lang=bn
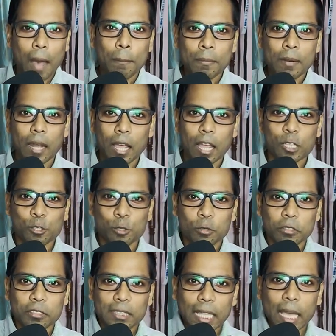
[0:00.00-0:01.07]
আমরা
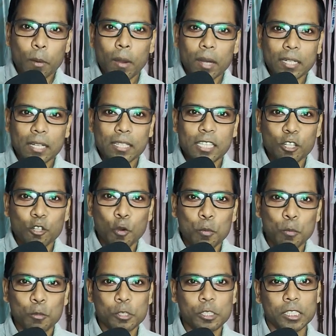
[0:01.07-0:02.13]
শুধু দেওয়াটা নিয়ে খুব
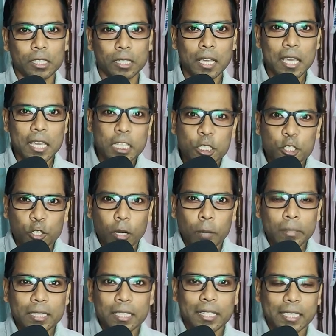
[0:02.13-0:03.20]
খুশি ঈশ্বর
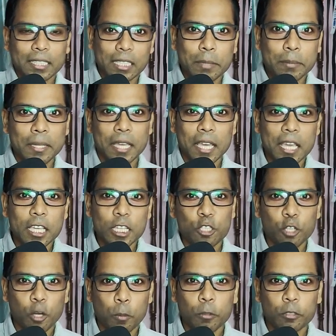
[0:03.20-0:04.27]
আমাদেরকে দেবে
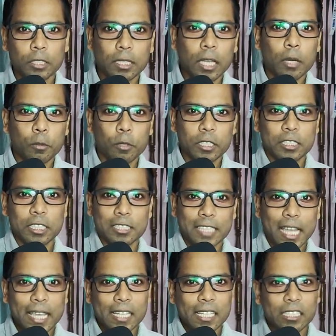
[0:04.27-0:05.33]
ঈশ্বর প্রতিজ্ঞা করেছে
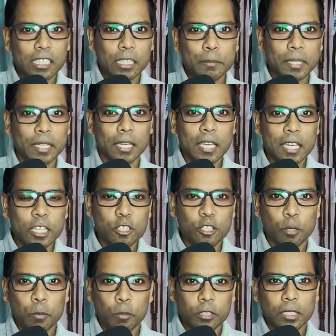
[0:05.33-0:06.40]
চাইলে দেবে
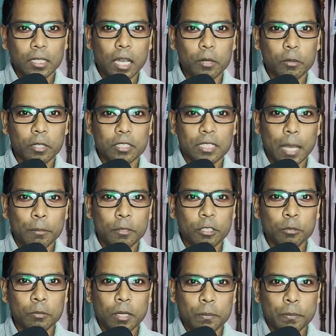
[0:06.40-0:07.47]
ঈশ্বর প্রতিজ্ঞা করেছে আমি
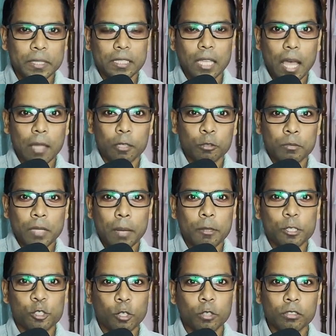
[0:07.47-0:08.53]
তোমার পিতা তুমি
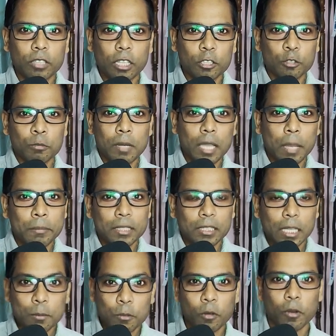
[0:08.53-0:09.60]
আমার সন্তান তোমাকে আমি
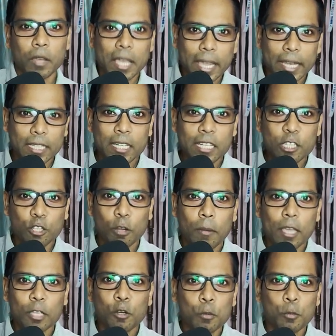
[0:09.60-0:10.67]
দেব এটা নিয়ে
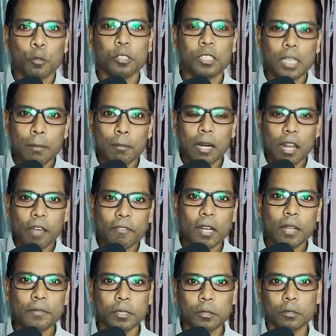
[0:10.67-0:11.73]
সবাই খুব খুশি আমরা
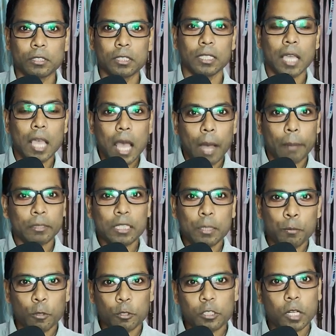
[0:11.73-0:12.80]
লাফালাফি করছি
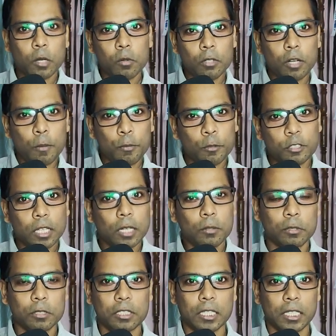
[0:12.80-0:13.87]
আমাদের প্রচারকরা প্রচার
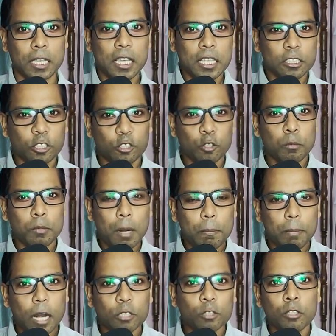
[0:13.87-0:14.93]
করছে যে তোমরা
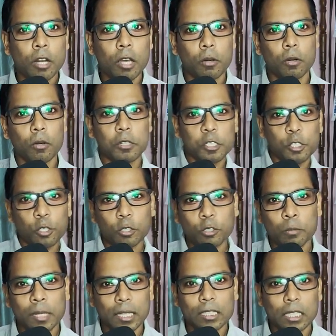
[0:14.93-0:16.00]
প্রার্থনা করো ঈশ্বর
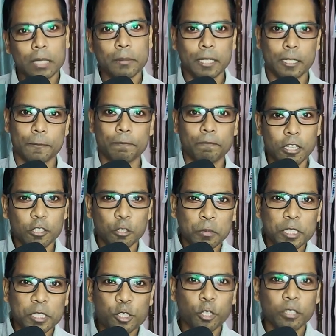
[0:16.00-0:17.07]
তোমাকে দেবে
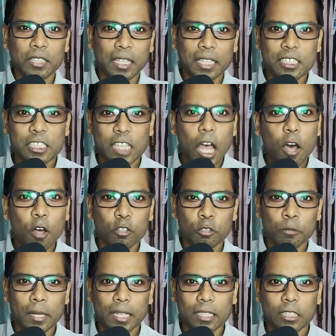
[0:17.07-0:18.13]
তুমি ঈশ্বর থেকে চাও
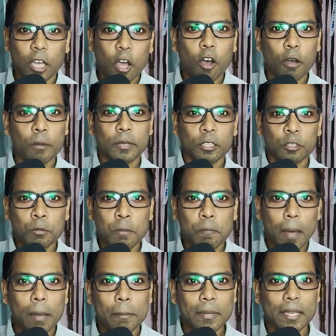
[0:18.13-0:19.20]
তোমাকে দেওয়া হবে তুমি
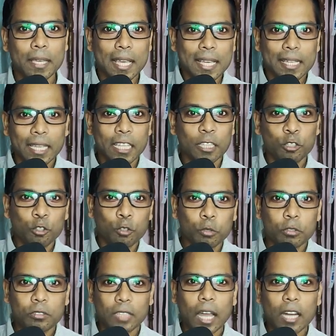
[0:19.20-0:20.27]
পাবে কিন্তু
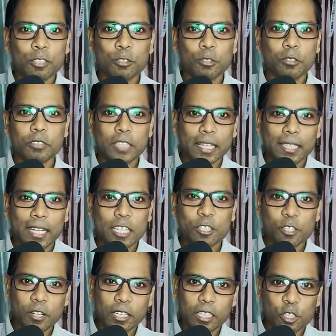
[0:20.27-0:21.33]
তার জন্য যে একটা
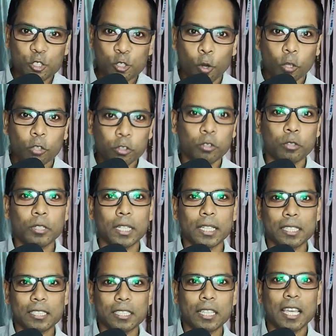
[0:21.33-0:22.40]
ঈশ্বর একটা শর্ত
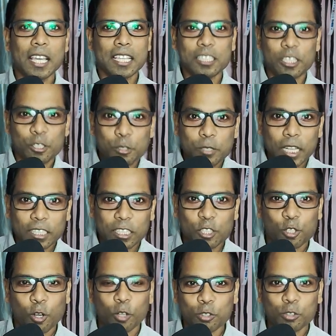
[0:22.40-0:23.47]
রেখেছে যিশু যে একটা
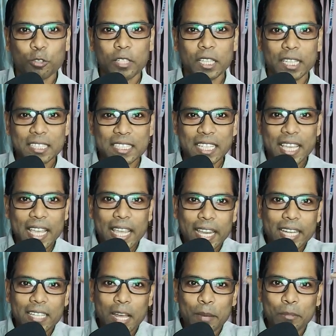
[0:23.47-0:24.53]
শর্ত রেখেছে
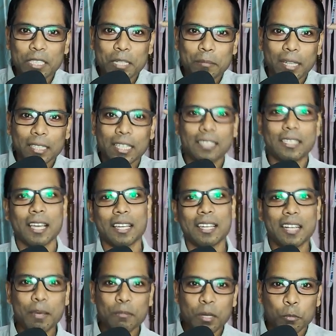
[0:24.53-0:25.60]
এটা আমাদের মাথায় থাকে
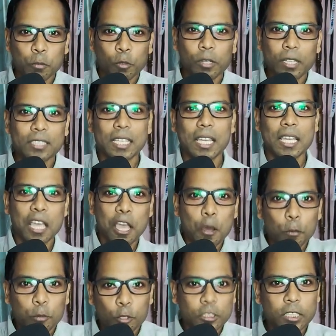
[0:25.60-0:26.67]
না আমরা ভুলে যাই
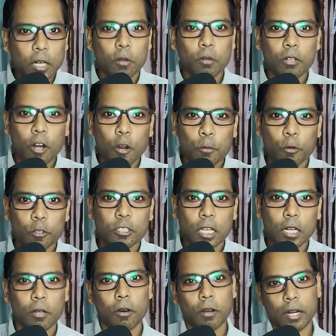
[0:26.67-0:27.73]
প্রচারকরাও
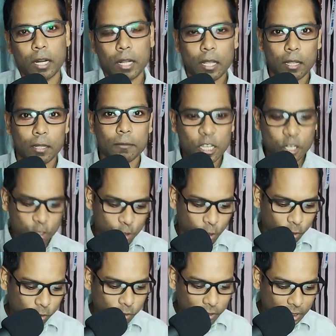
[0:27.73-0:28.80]
প্রচার করে না
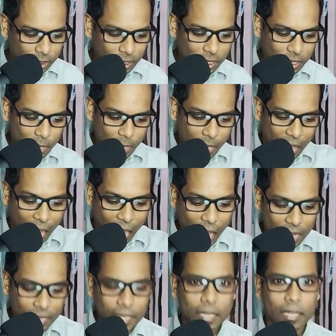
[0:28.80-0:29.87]
শর্তটা কি
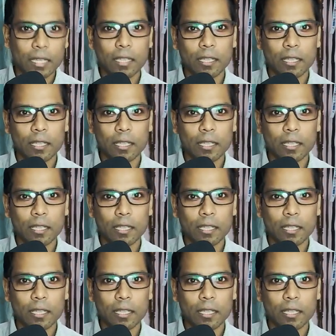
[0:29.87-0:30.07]
আগে